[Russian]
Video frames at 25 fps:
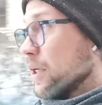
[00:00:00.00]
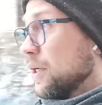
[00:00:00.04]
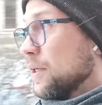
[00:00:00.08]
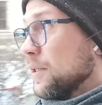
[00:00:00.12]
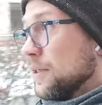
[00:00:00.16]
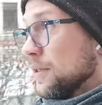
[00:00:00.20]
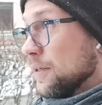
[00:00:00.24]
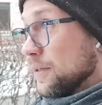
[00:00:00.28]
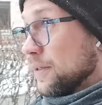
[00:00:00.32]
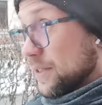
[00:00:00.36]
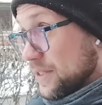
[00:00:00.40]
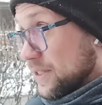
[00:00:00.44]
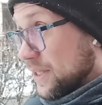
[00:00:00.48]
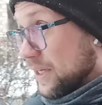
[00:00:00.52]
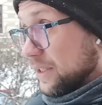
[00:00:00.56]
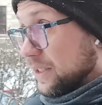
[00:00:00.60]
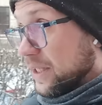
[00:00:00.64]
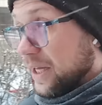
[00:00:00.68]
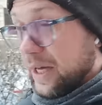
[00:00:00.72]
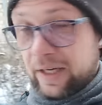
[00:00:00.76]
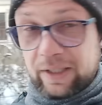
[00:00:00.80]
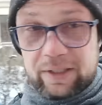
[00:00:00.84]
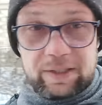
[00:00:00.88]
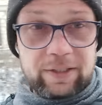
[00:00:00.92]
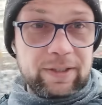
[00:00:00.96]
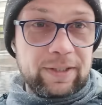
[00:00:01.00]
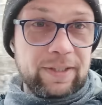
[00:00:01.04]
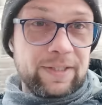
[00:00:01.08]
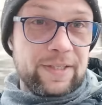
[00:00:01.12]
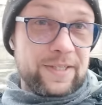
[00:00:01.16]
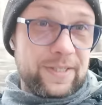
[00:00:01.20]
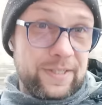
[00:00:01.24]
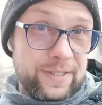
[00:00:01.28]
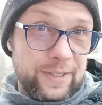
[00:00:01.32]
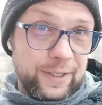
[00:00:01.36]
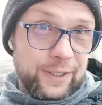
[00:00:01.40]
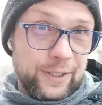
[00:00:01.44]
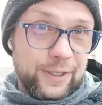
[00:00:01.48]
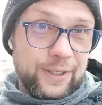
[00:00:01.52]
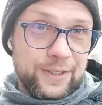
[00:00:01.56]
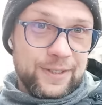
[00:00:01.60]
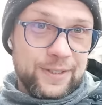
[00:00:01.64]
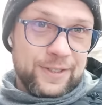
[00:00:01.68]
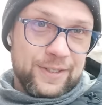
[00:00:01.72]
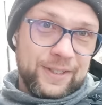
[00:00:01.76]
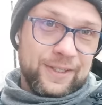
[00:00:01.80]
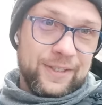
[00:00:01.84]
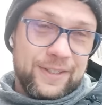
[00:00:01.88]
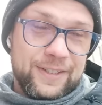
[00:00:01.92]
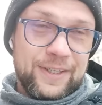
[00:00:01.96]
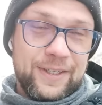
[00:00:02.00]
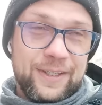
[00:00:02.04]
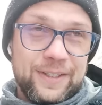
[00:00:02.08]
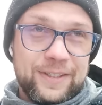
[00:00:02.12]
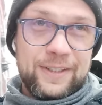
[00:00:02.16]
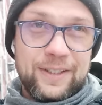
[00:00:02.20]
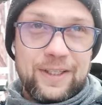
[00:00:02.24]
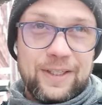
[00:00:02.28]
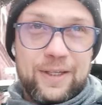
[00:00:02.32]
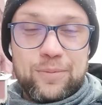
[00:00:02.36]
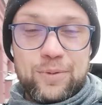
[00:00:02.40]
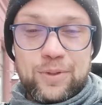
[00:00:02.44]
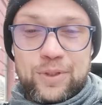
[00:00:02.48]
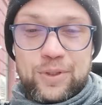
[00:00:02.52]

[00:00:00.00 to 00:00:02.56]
день стандартно, снег стандартно для